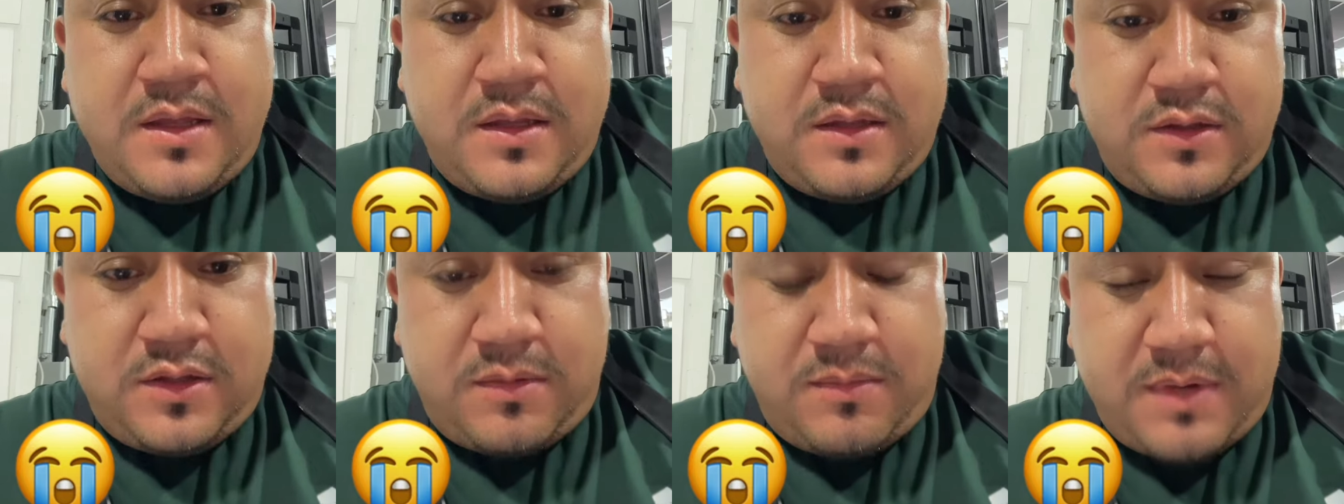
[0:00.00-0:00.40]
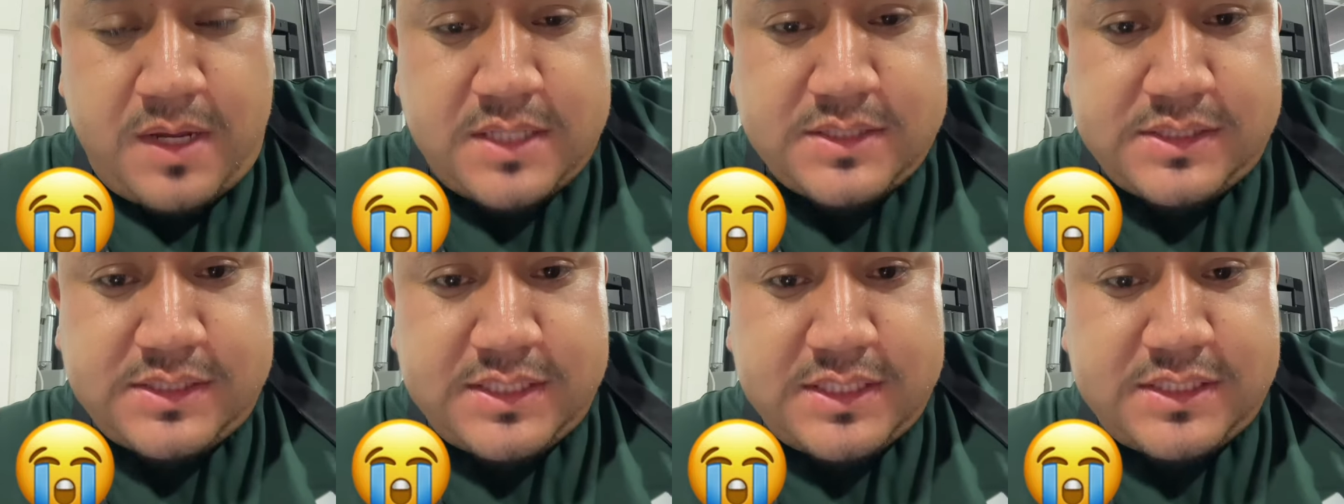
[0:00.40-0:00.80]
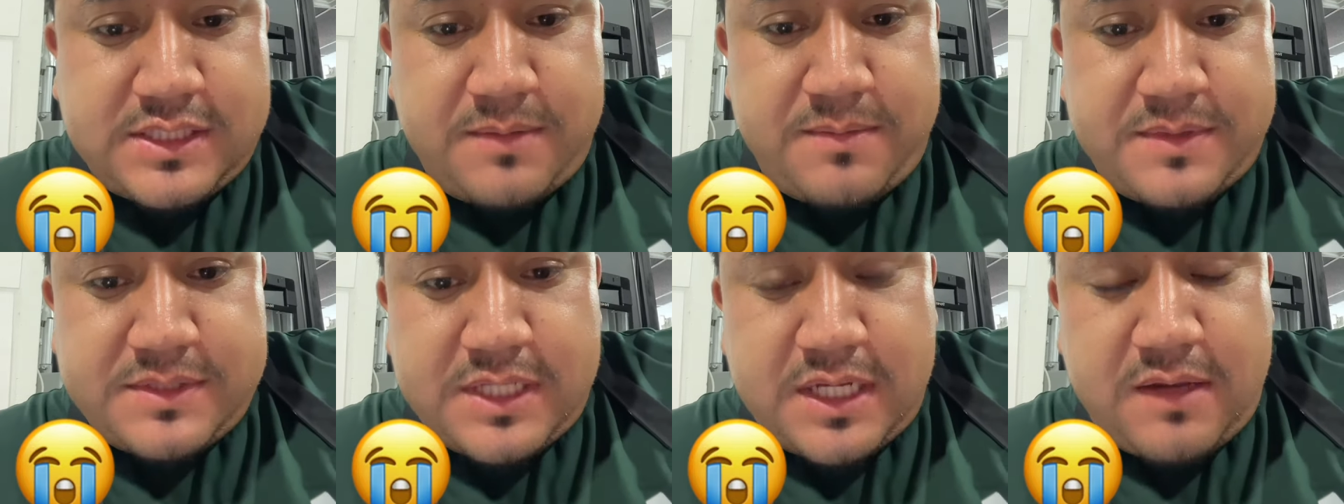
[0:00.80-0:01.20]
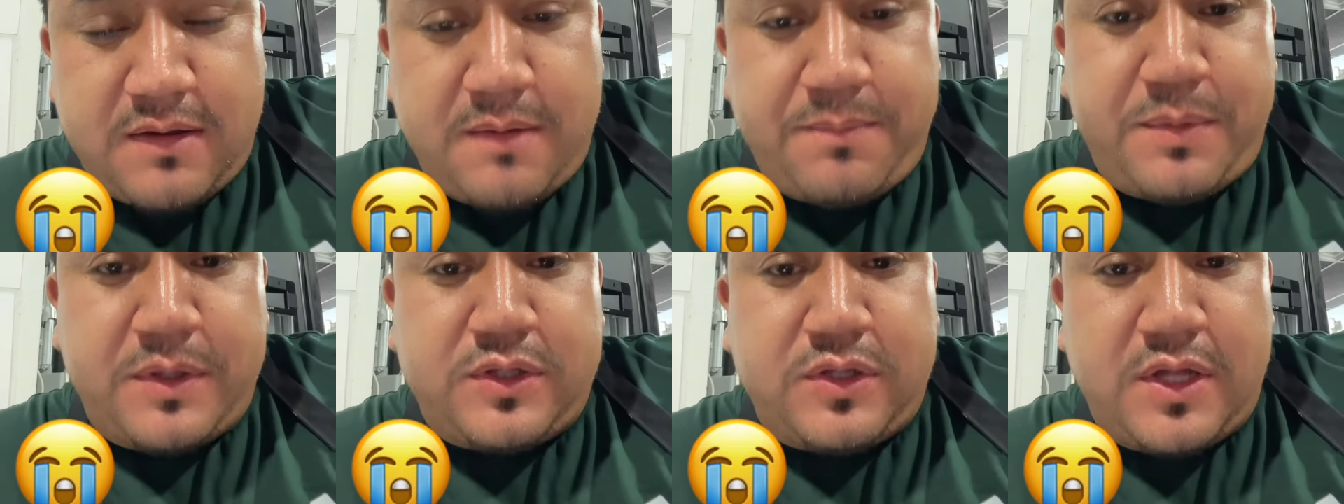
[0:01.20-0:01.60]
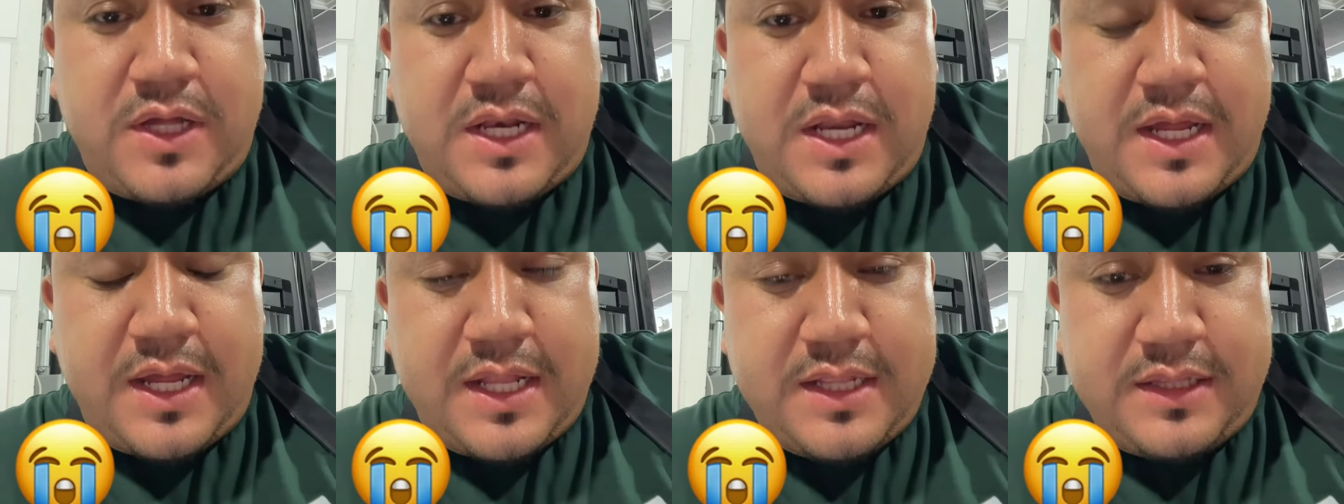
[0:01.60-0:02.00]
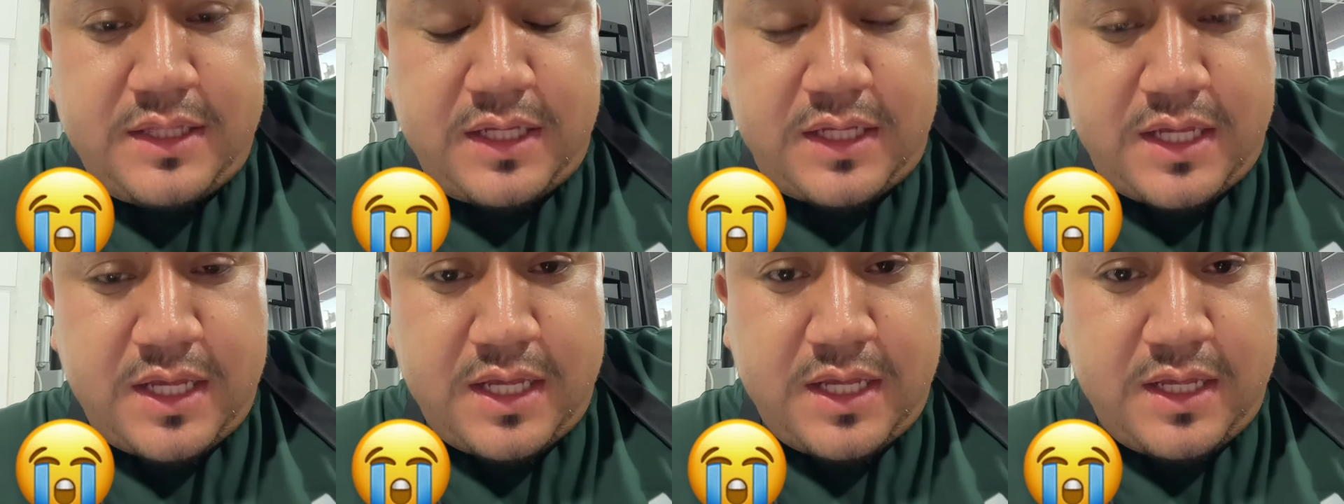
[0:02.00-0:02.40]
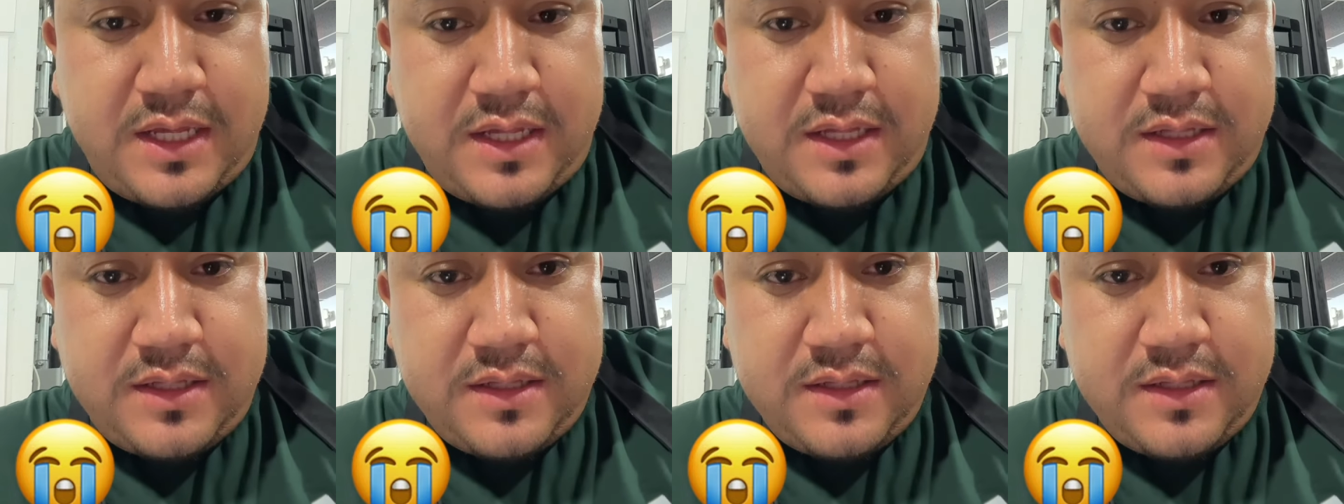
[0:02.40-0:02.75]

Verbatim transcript: Nomás este mensaje va para toda la gente que